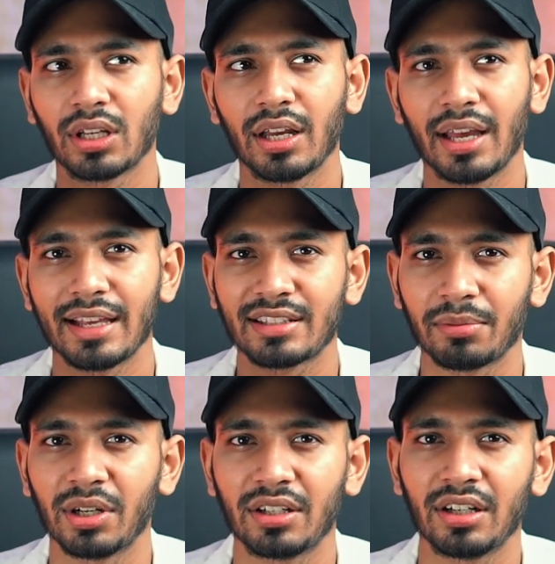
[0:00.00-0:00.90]
उसका
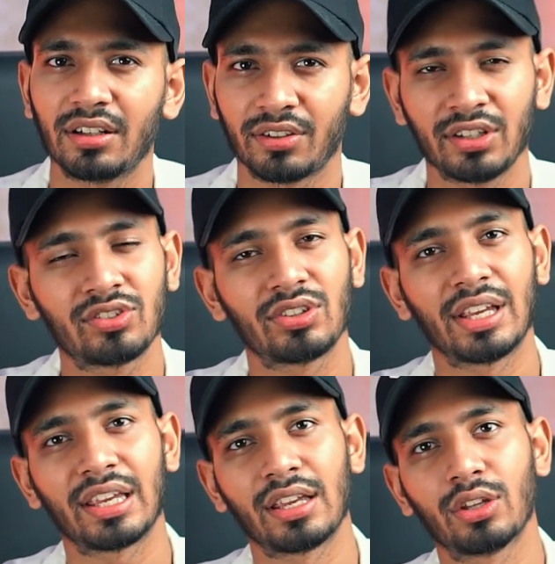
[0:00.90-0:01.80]
एस्टिमेटेड रीच
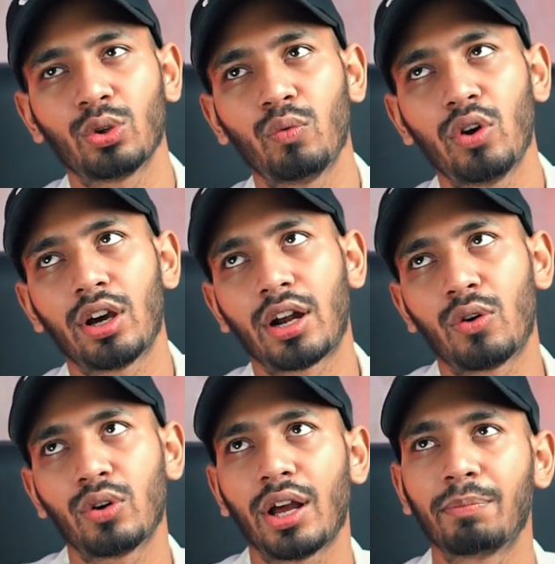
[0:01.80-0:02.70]
देखेंगे तो वो
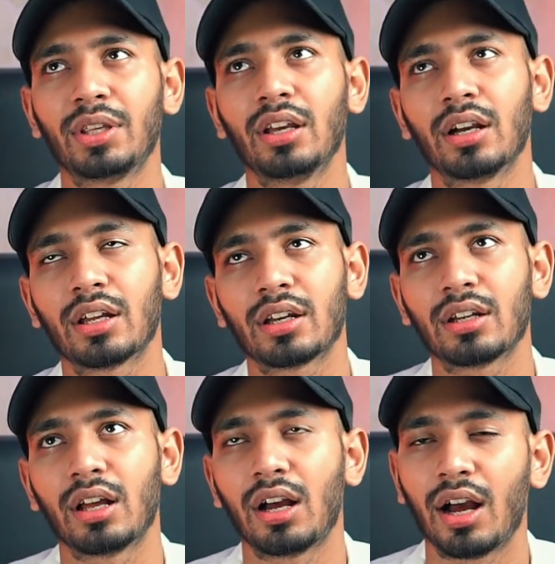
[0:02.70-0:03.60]
अराउंड आपकी
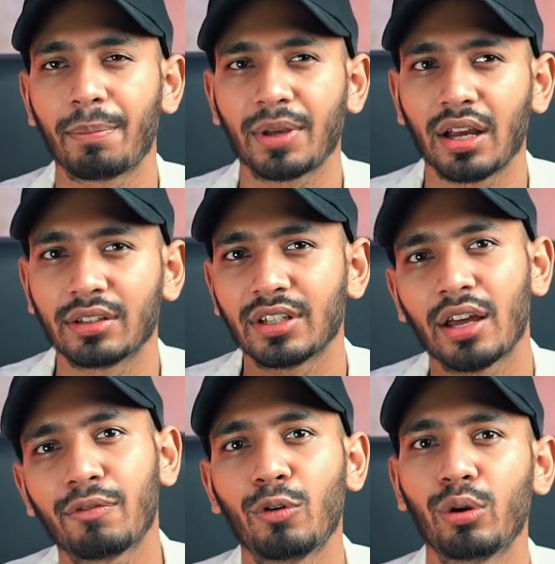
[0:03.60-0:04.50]
अगर आपके
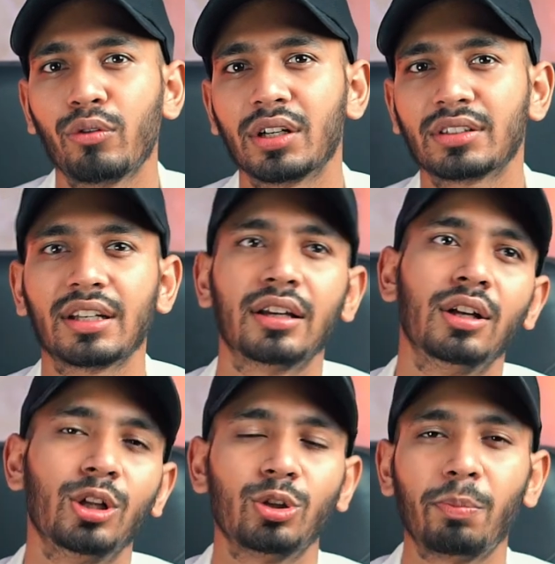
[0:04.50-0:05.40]
हज़ार फॉलोअर्स
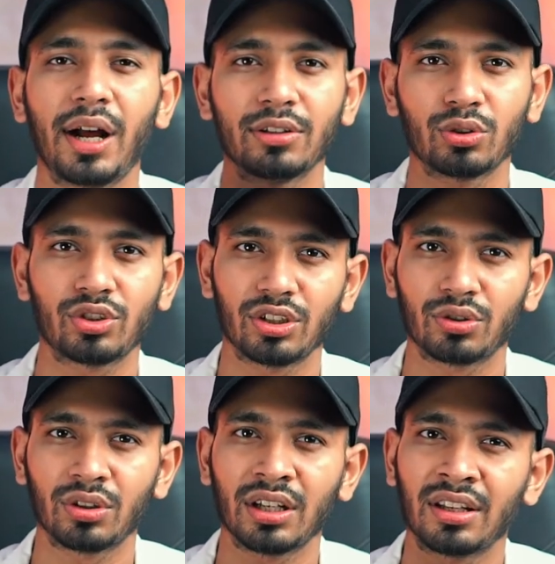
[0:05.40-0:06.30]
हैं तो
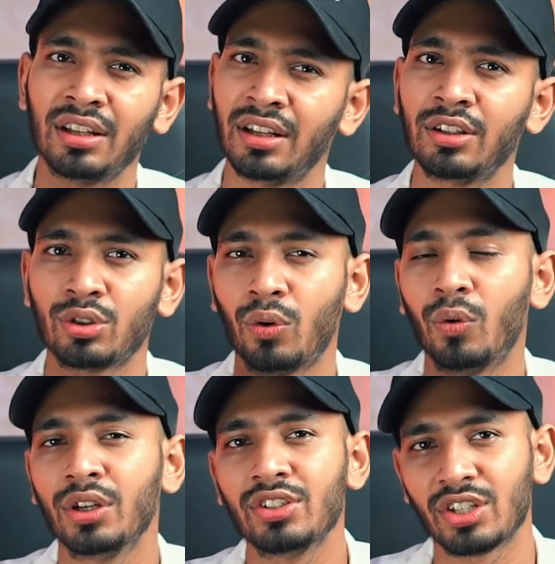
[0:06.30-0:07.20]
500-600 तक की रीच
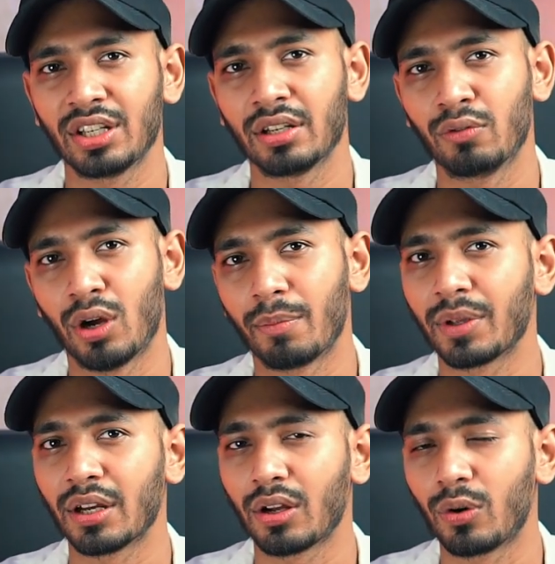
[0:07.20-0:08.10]
होनी चाहिए वो
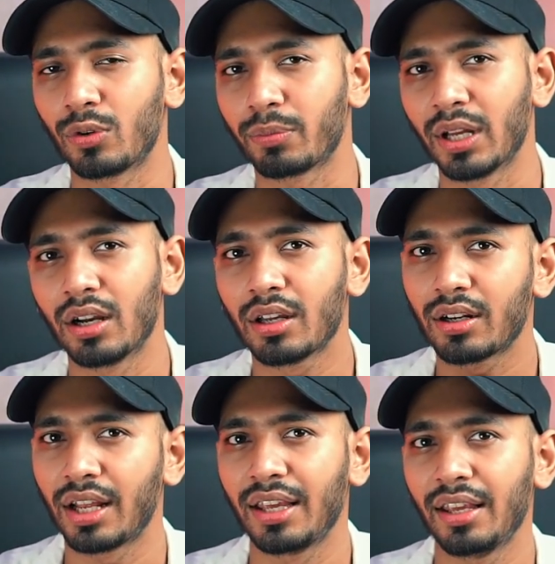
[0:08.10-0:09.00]
आपके अकाउंट में
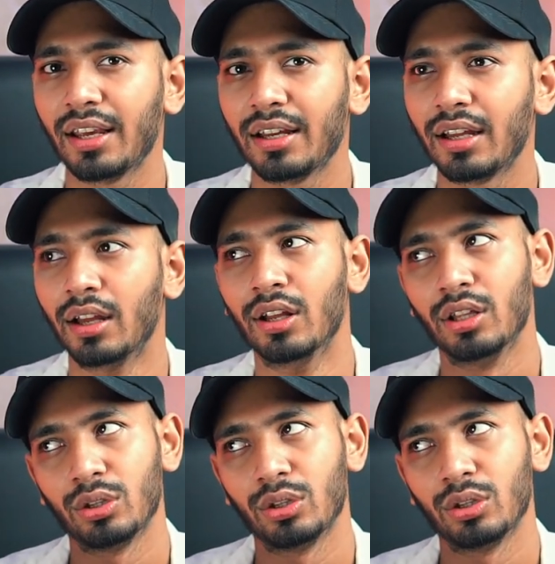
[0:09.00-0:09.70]
अगर नहीं है